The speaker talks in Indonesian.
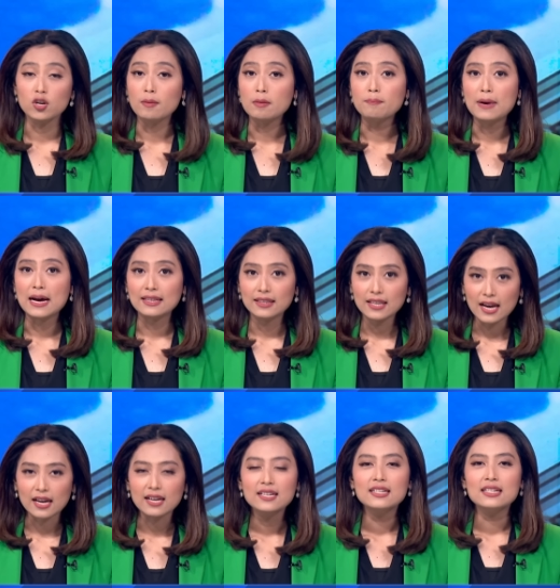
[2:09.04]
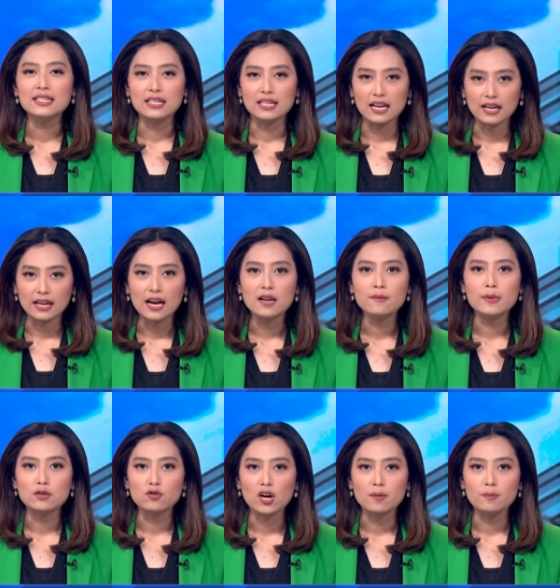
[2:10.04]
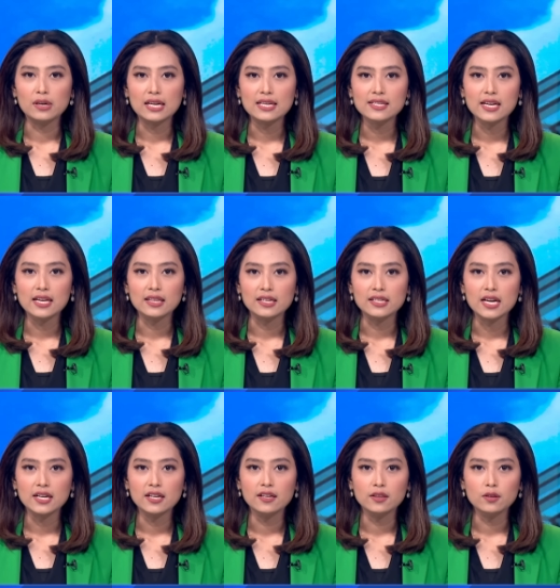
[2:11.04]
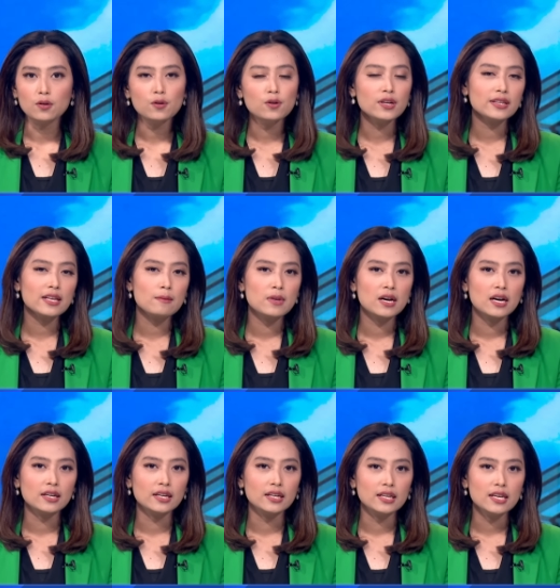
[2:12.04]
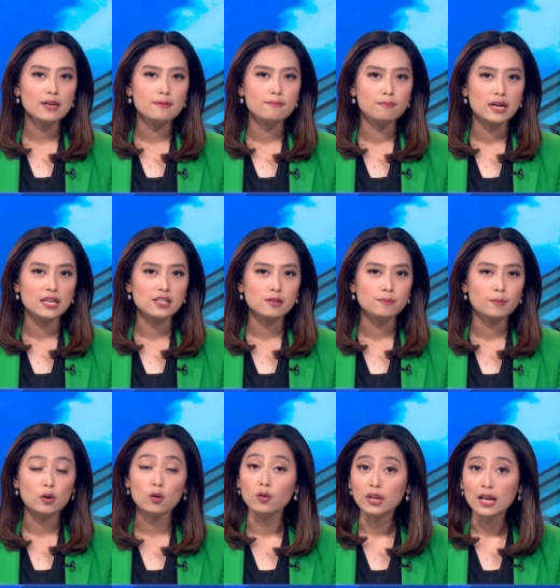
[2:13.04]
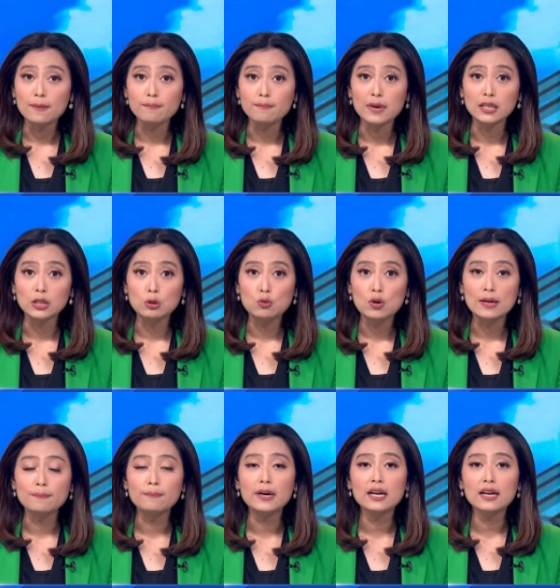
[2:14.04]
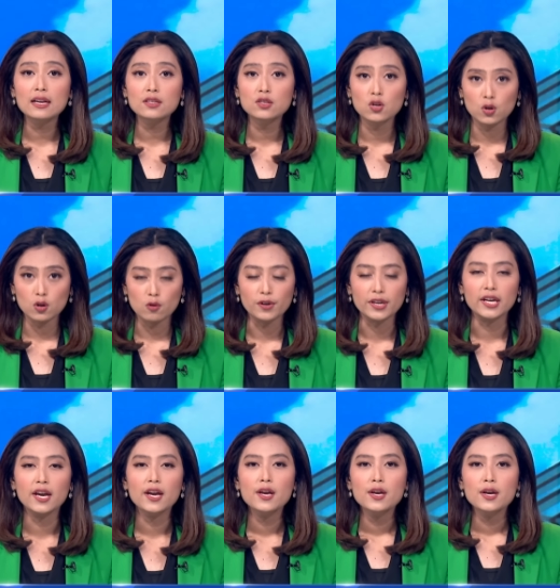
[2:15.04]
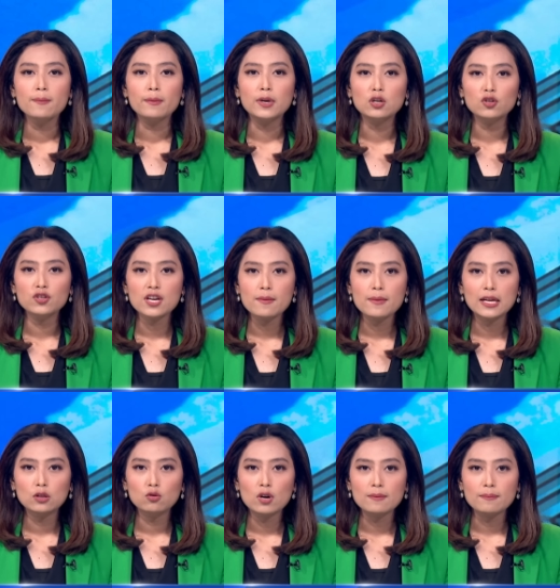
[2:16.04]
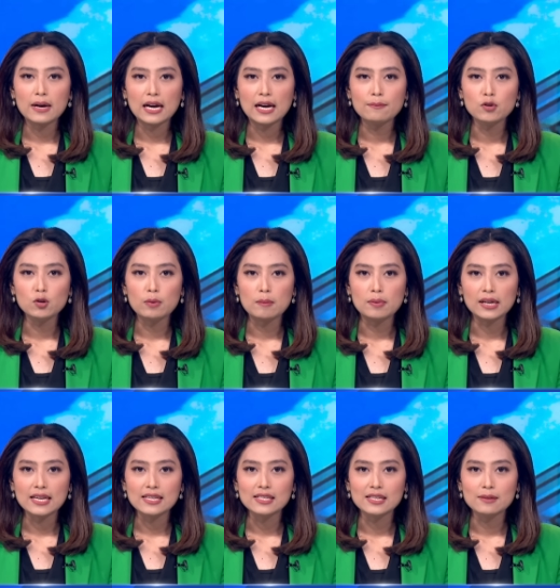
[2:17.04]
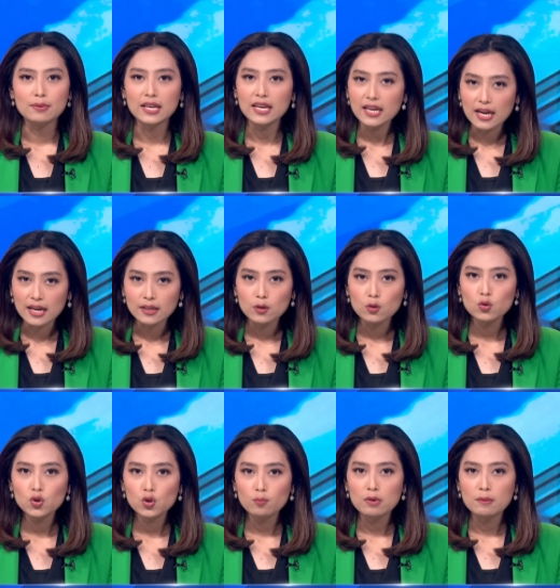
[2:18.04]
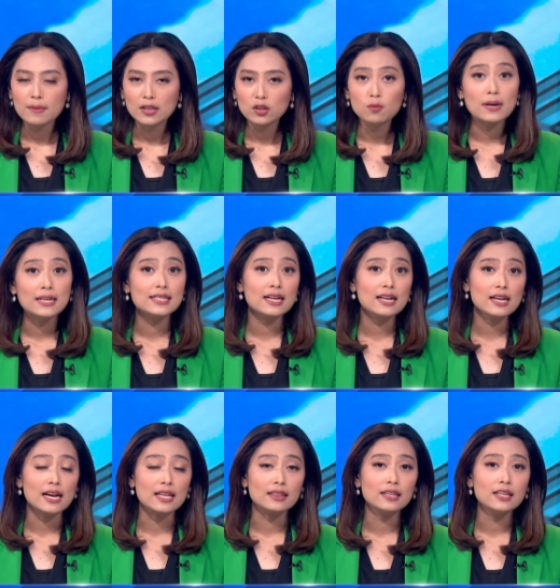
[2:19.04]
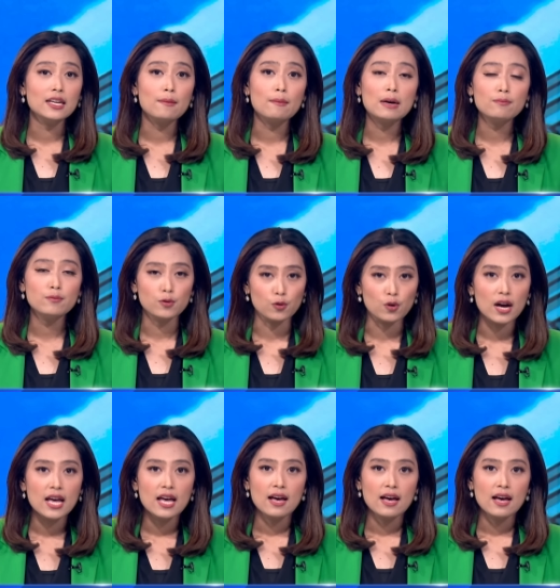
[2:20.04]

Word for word: juga membantah kelangkaan pasokan beras yang terjadi di toko retail belakangan ini imbas program bantuan pangan Jokowi. Menurutnya bantuan pangan berupa beras diberikan untuk membantu masyarakat tidak mampu.